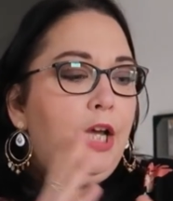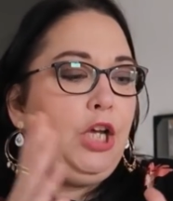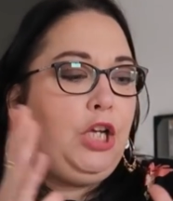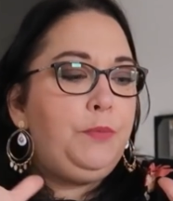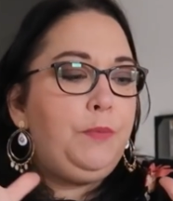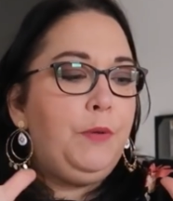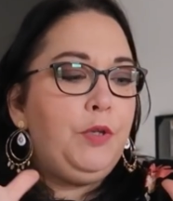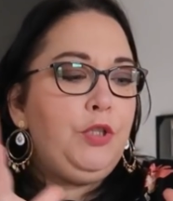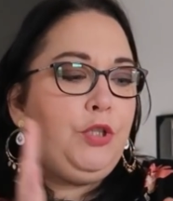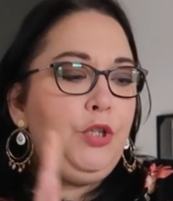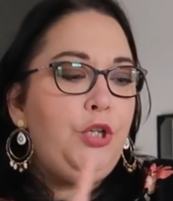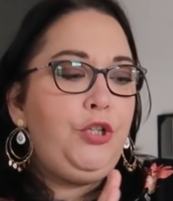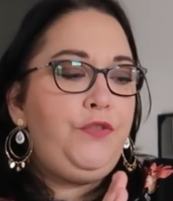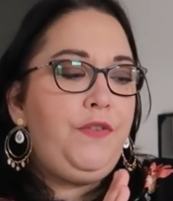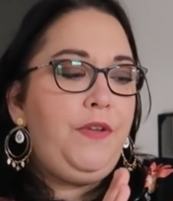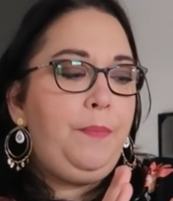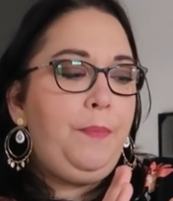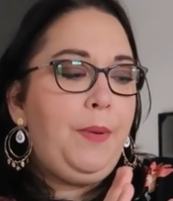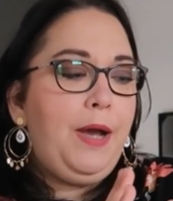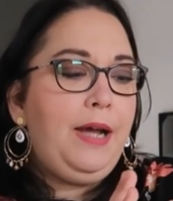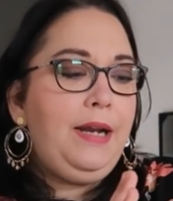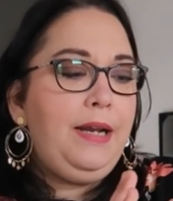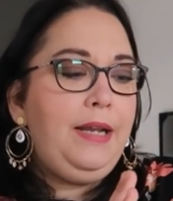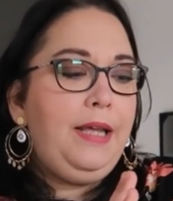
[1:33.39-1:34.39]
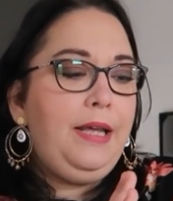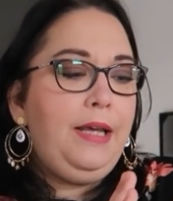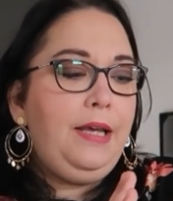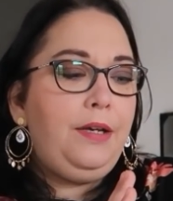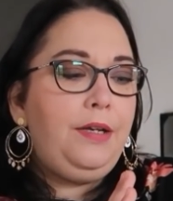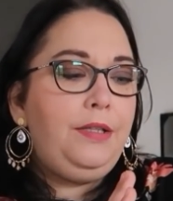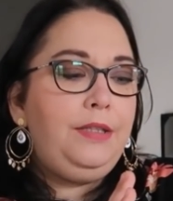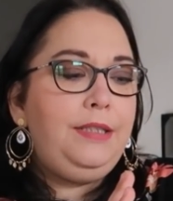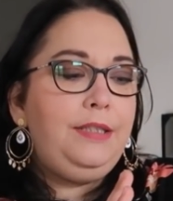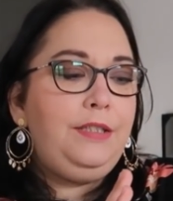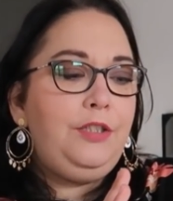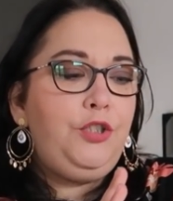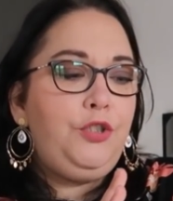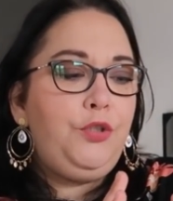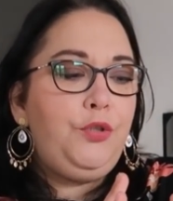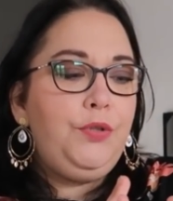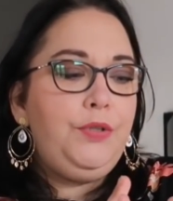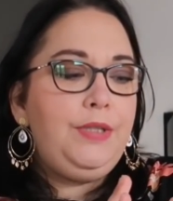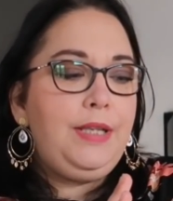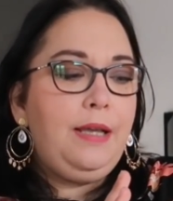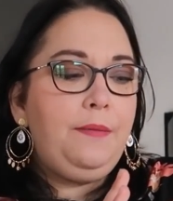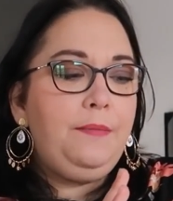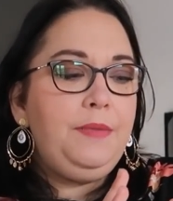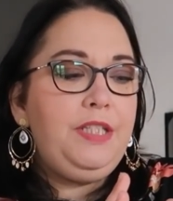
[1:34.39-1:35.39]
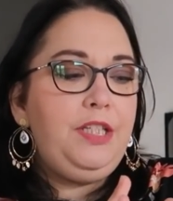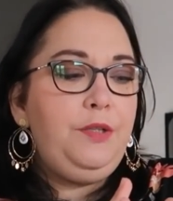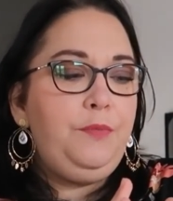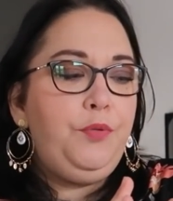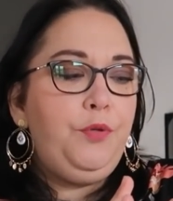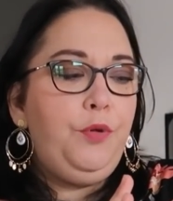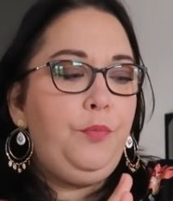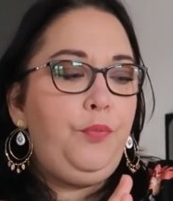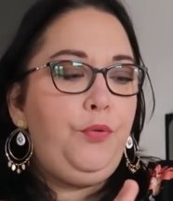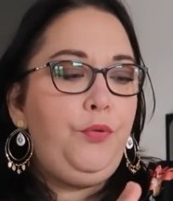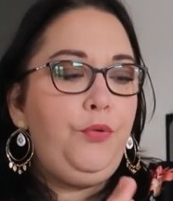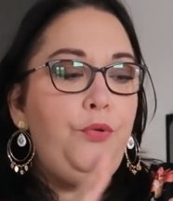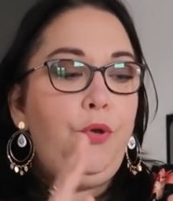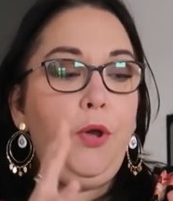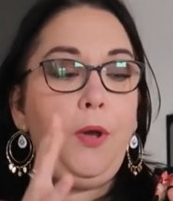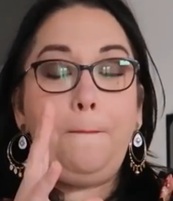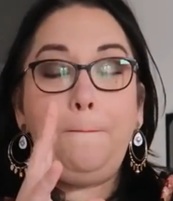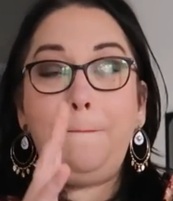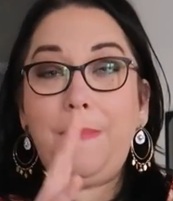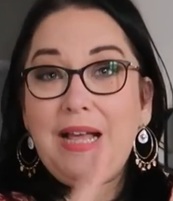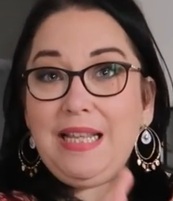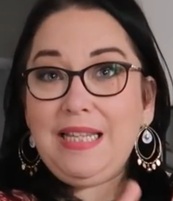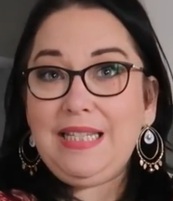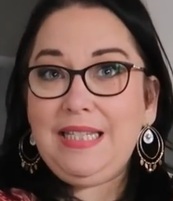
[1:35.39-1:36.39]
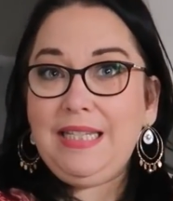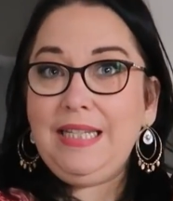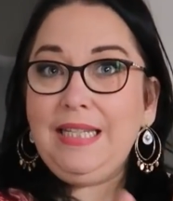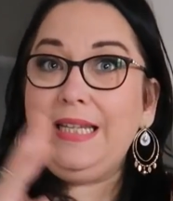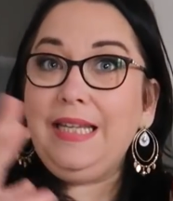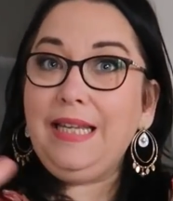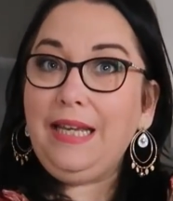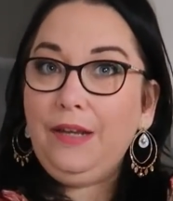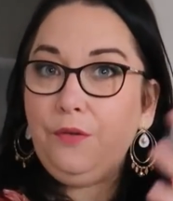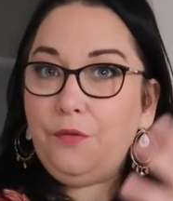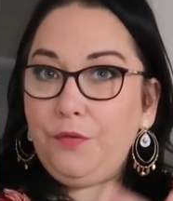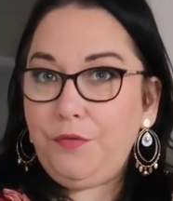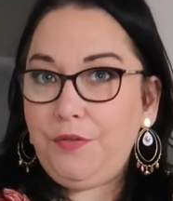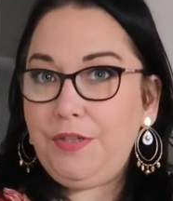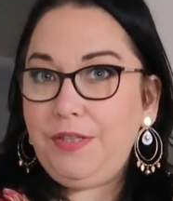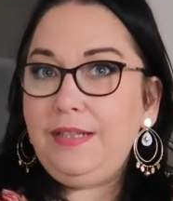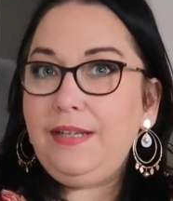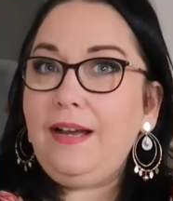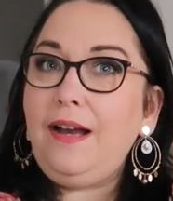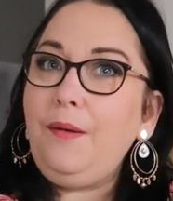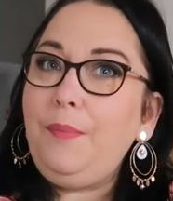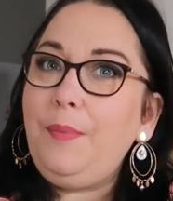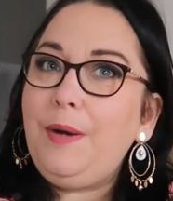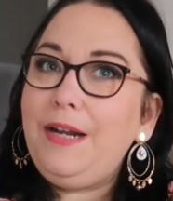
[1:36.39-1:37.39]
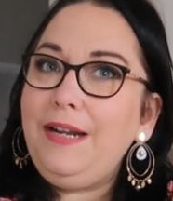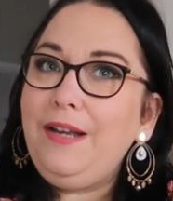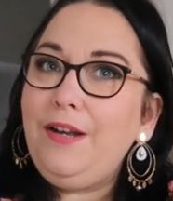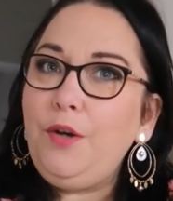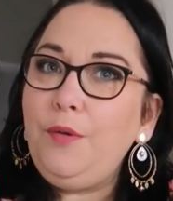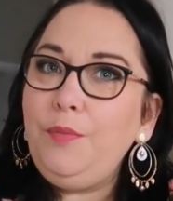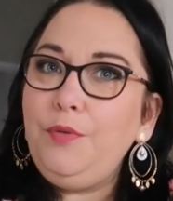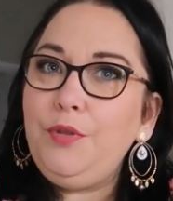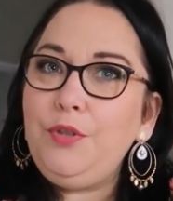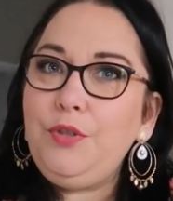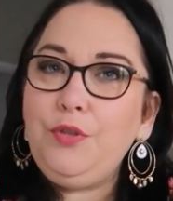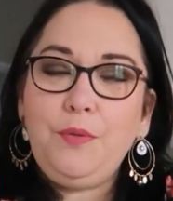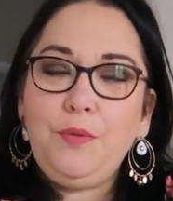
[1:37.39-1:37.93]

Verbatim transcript: Je pense que je vais parler euh, des choses un petit peu plus basiques et on finira par les robes de